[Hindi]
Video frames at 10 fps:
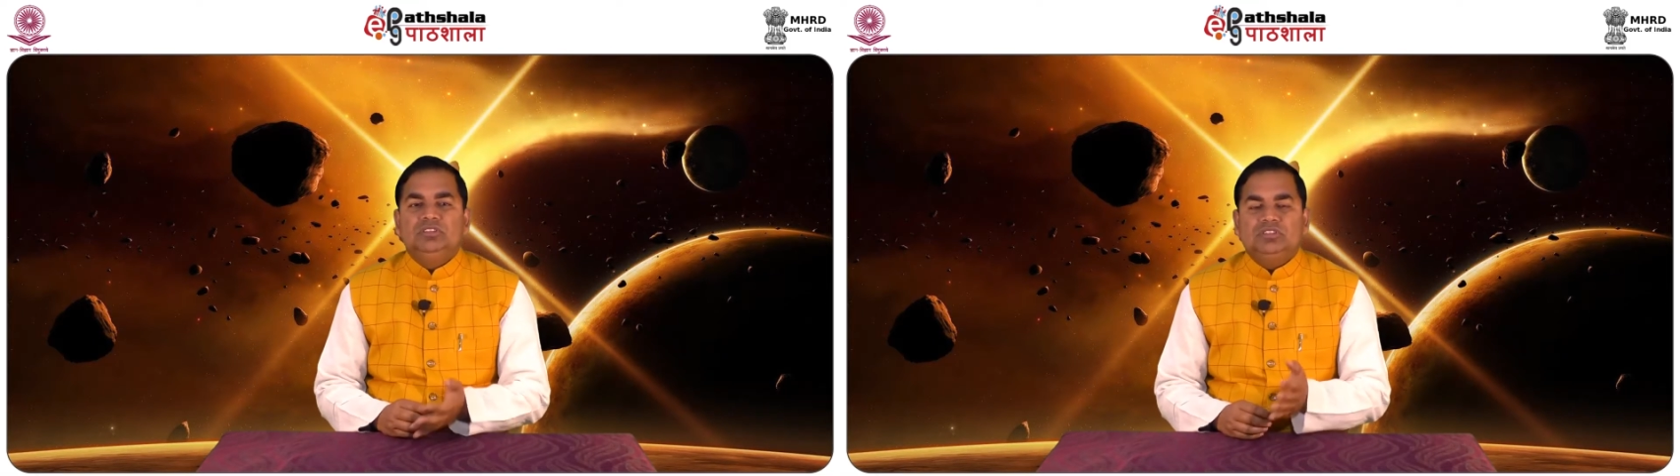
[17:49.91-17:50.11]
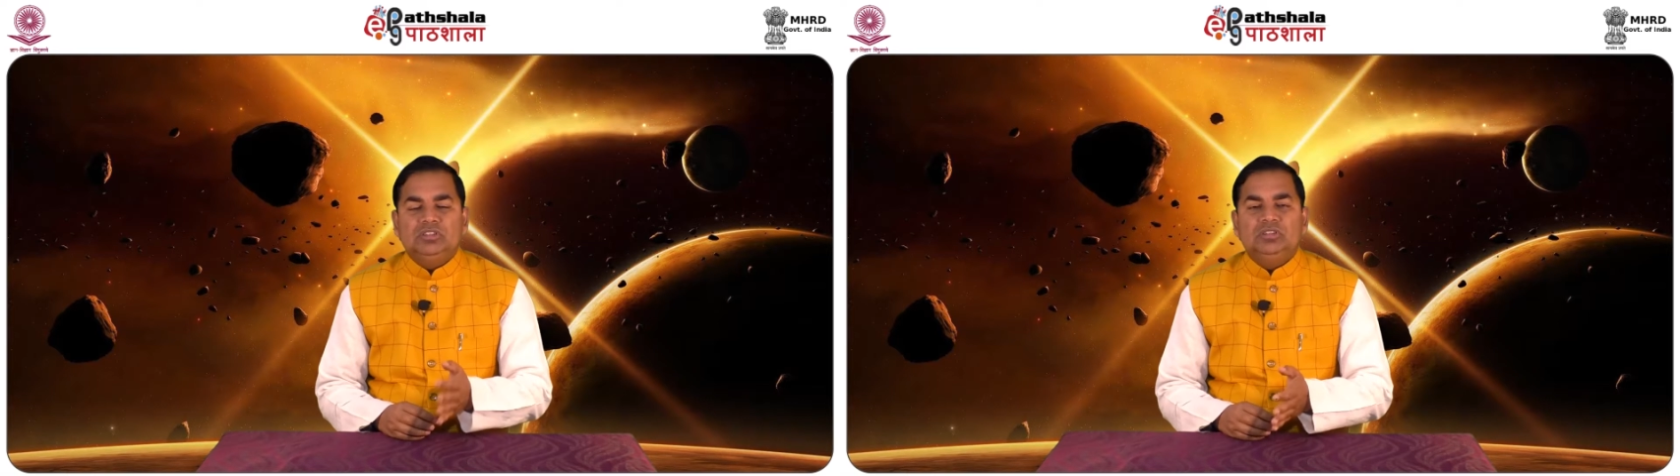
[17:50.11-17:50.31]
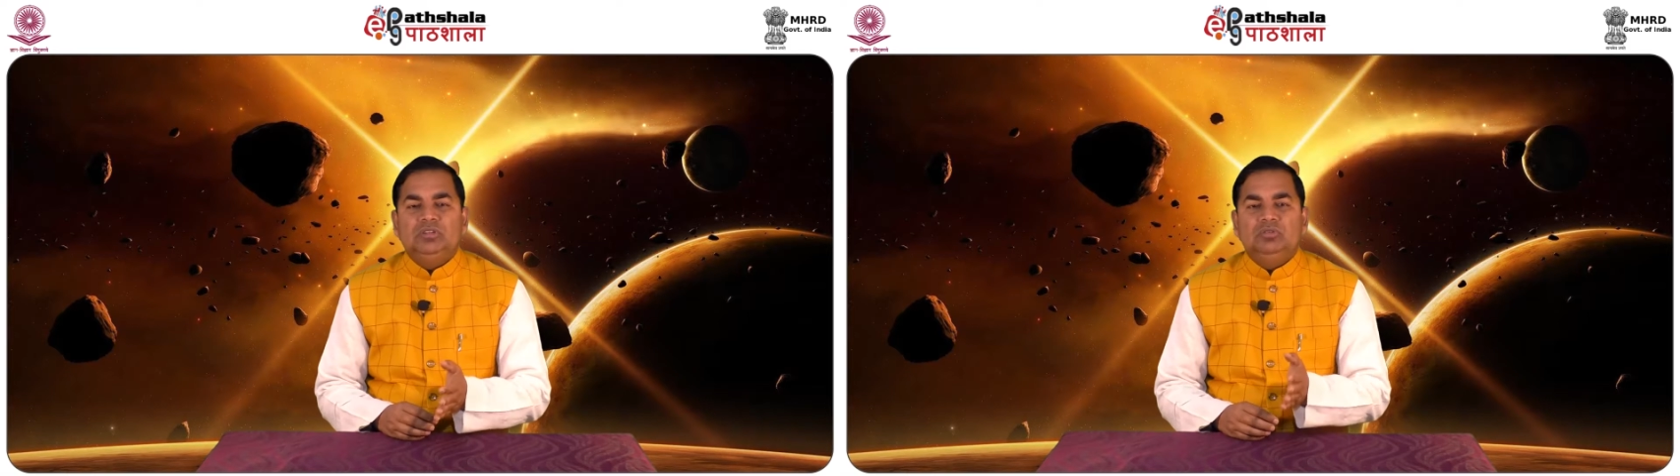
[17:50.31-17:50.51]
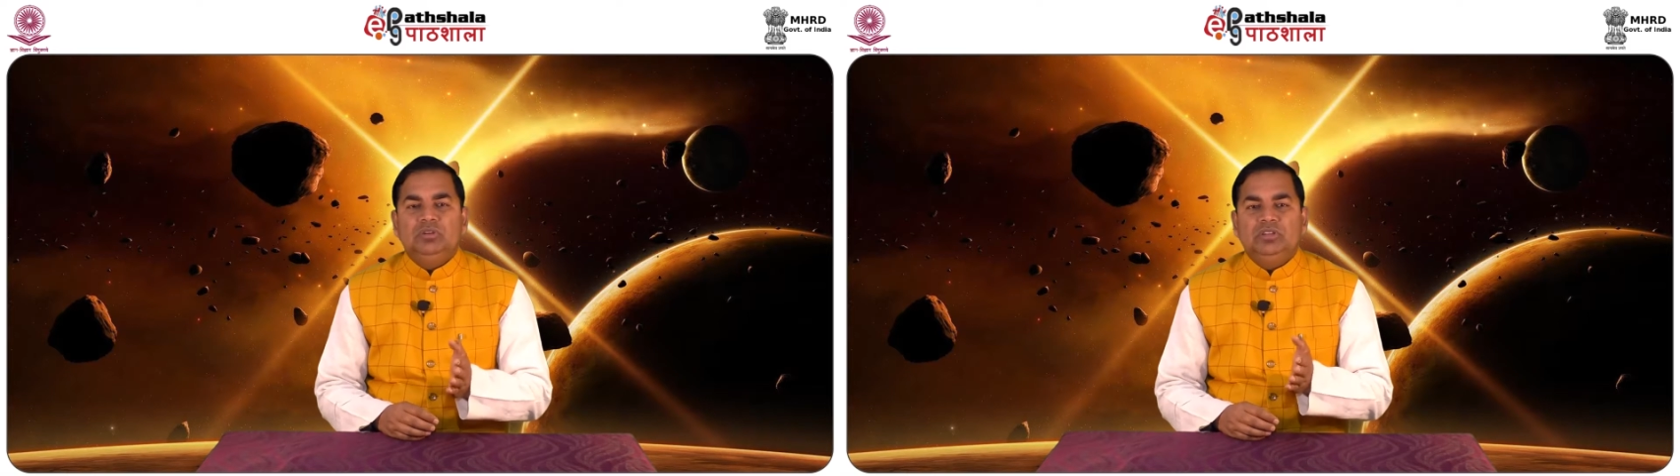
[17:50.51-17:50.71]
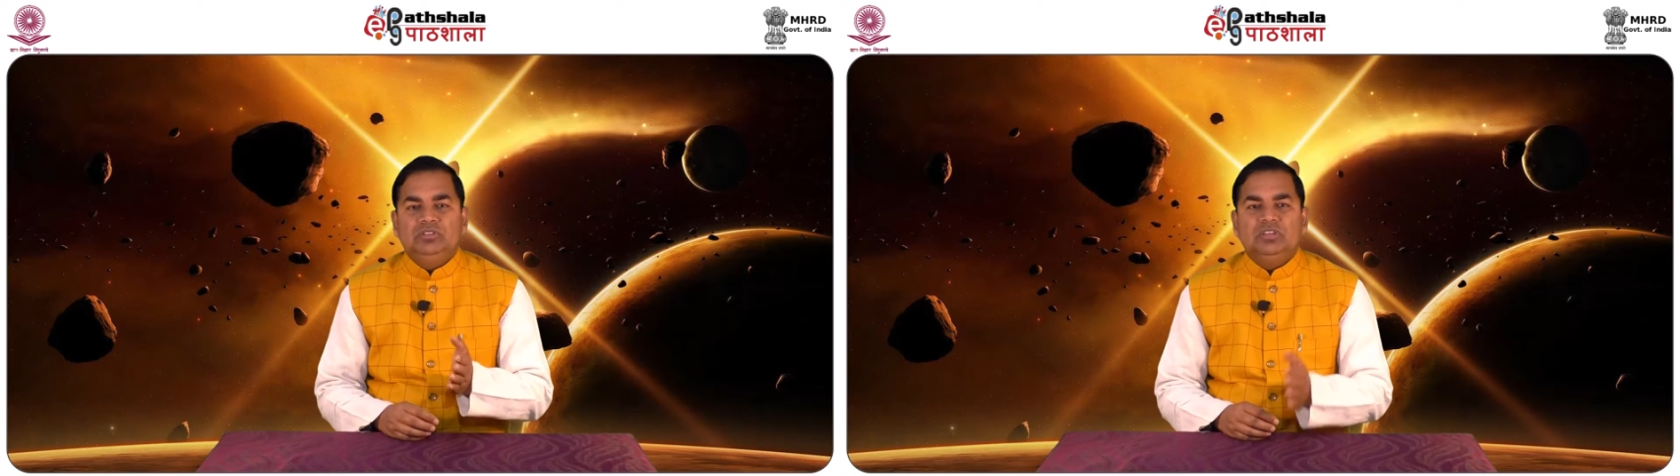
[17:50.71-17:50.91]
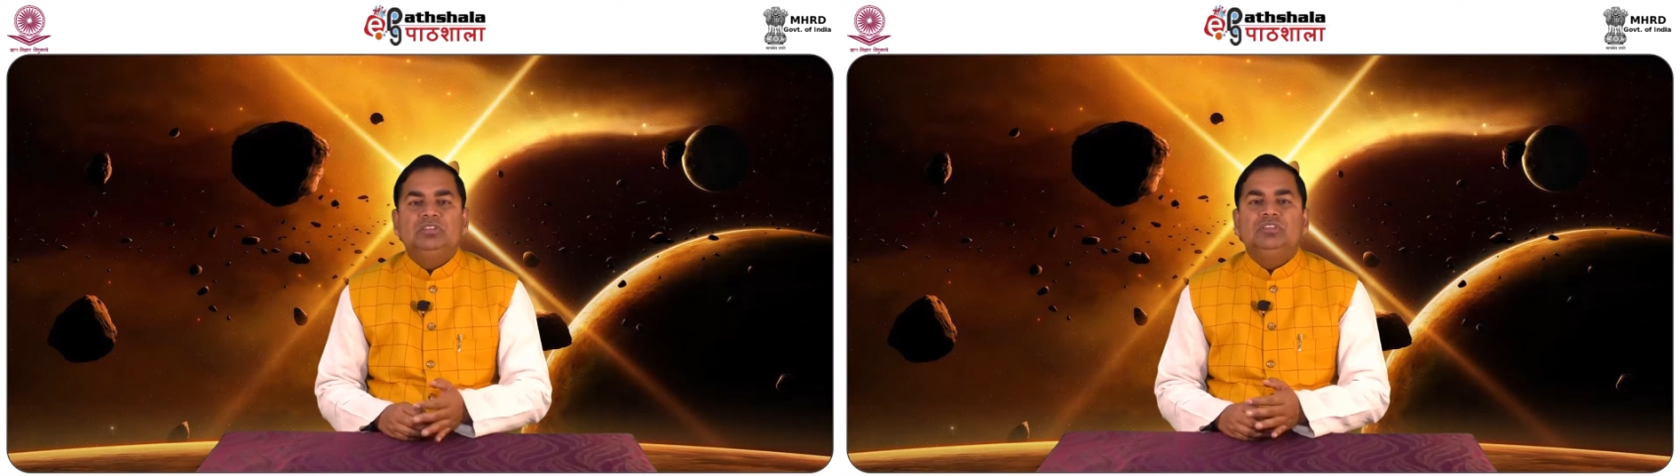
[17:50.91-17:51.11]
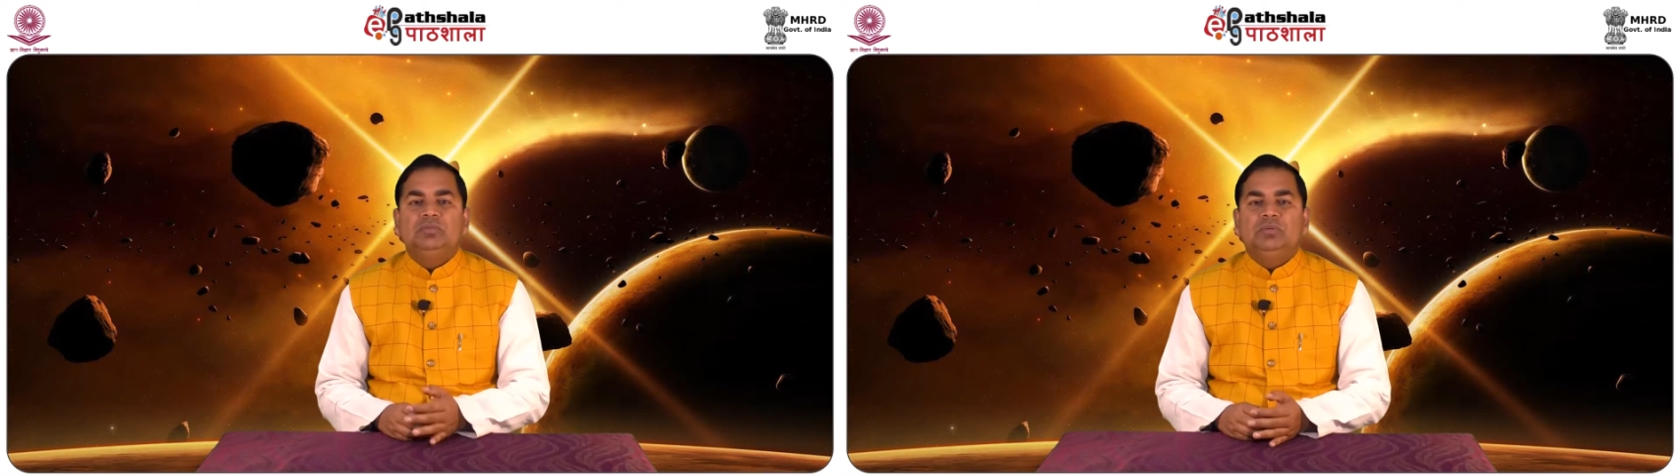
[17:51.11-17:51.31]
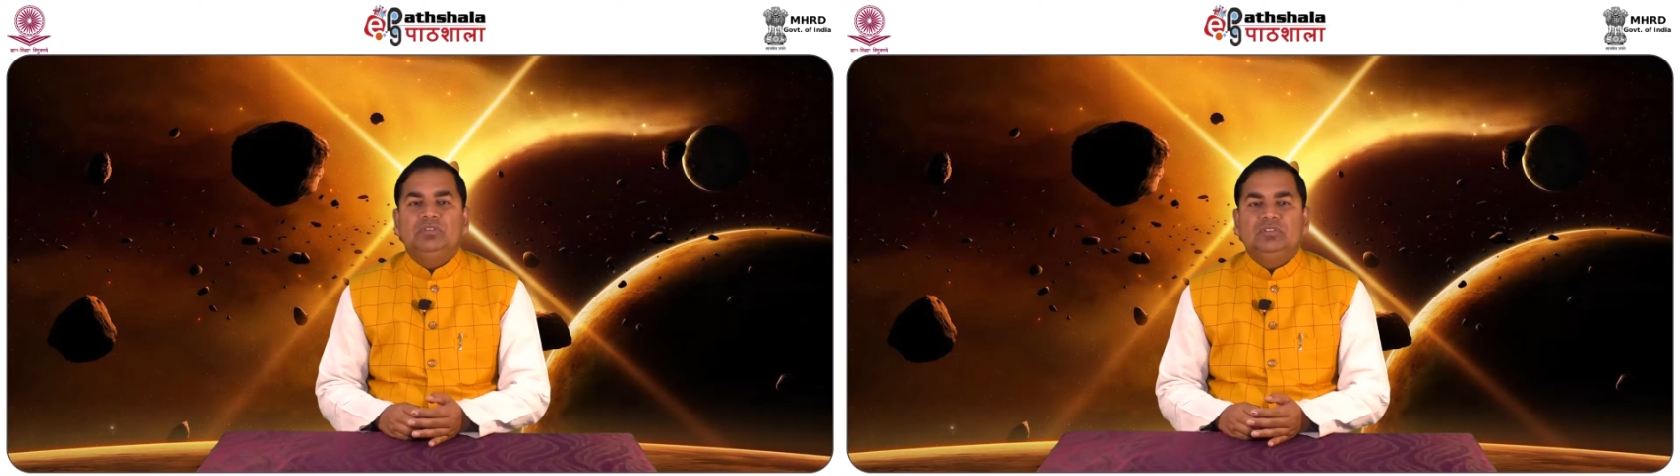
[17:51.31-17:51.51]
चंद्रगोले जत
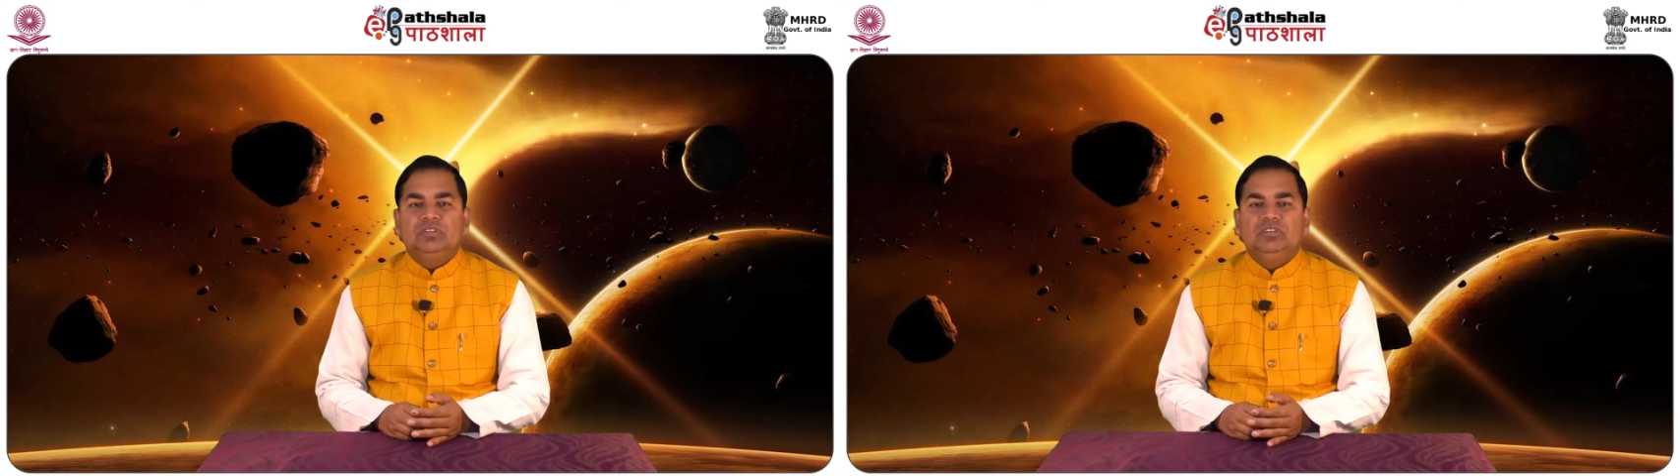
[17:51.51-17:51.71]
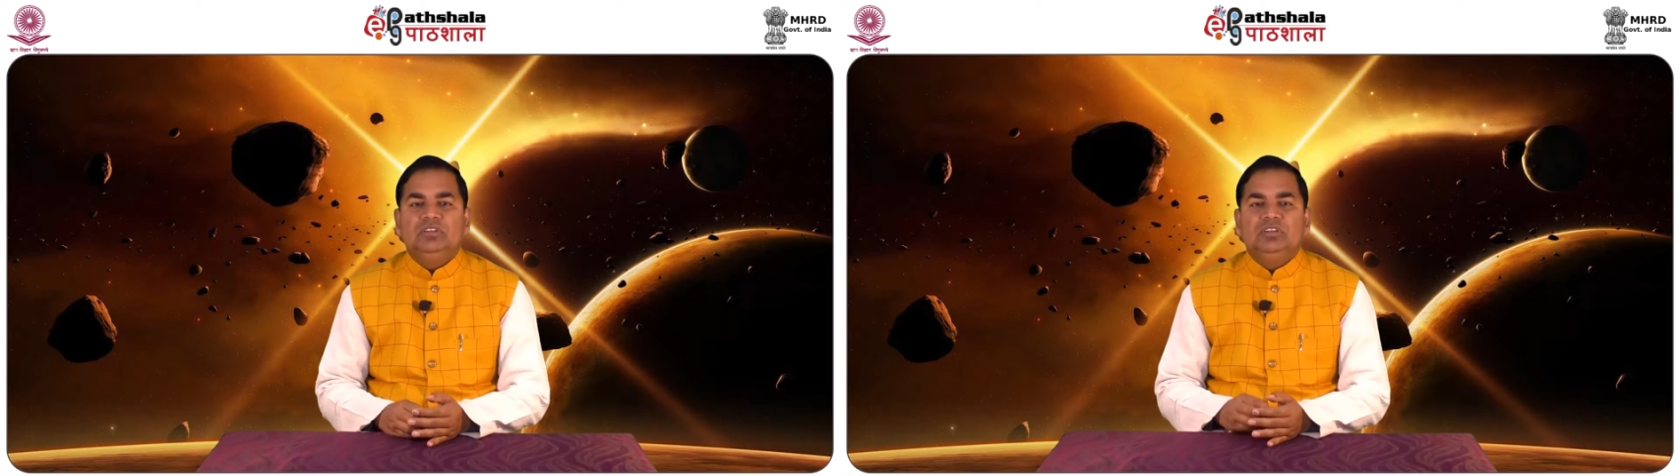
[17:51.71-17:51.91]
स्पृशति